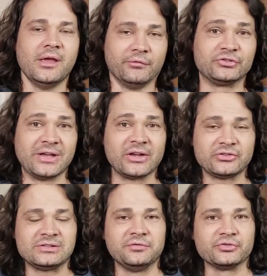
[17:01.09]
Você acha
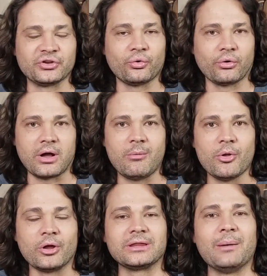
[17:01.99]
que se você colocar uma
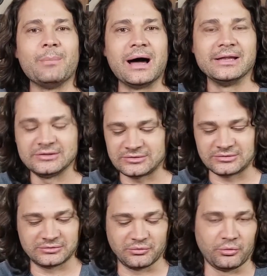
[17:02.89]
nota a mais,